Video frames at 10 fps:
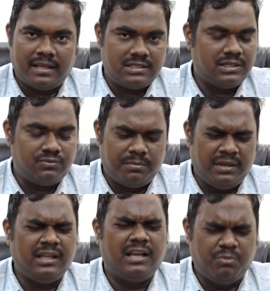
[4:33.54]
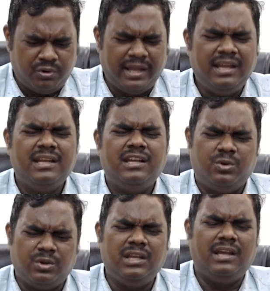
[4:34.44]
मैन सर्च फॉर मीनिंग एक बुक है
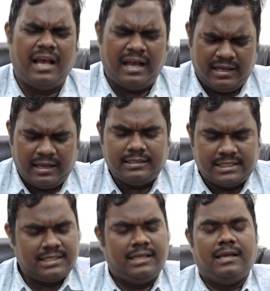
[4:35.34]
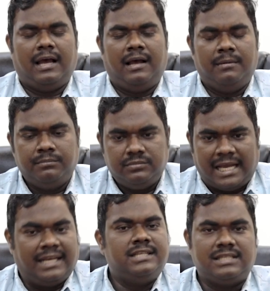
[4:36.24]
क्योंकि जैसे हम
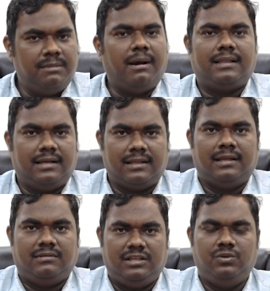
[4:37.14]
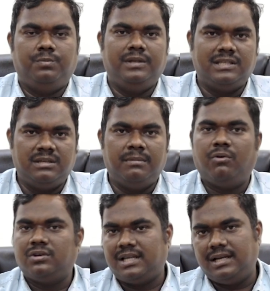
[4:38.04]
चैलेंजेस की बात करते हैं कि यूपीएससी में
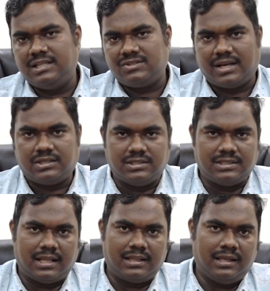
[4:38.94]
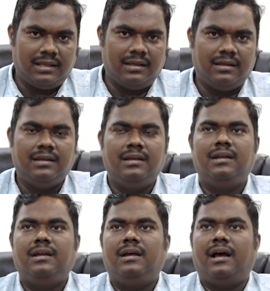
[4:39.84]
बहुत सारे डिस्ट्रैक्शंस आते हैं
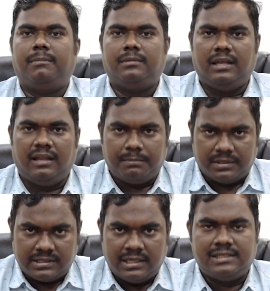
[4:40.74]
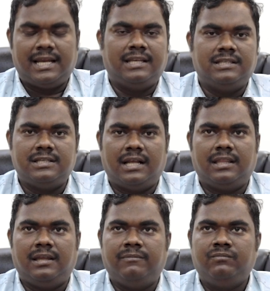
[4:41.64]
आपके पर्सनल चैलेंजेस
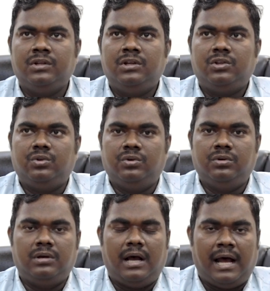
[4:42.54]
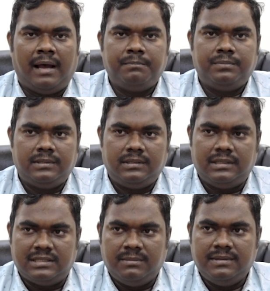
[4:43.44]
आते हैं तो आप
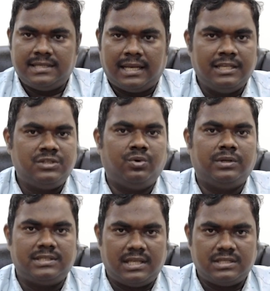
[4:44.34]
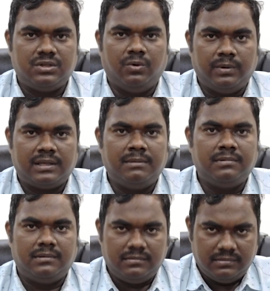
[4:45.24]
किसी भी चैलेंज को किस तरह से
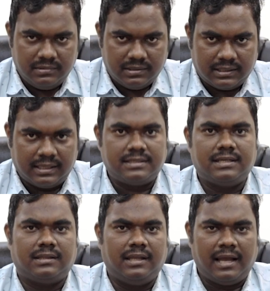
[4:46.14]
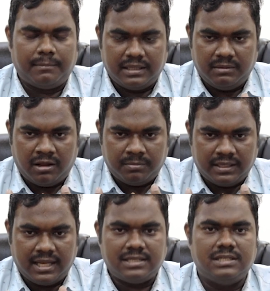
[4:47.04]
ओवरकम कर सकते हैं आपके दिमाग
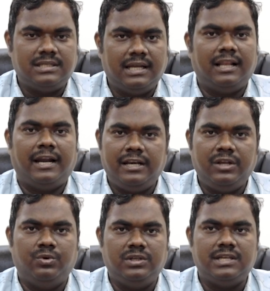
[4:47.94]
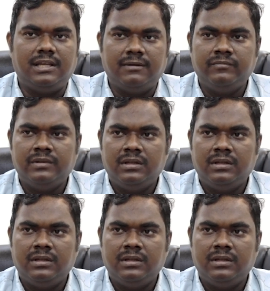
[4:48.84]
में क्या चीज़ की क्लैरिटी होनी चाहिए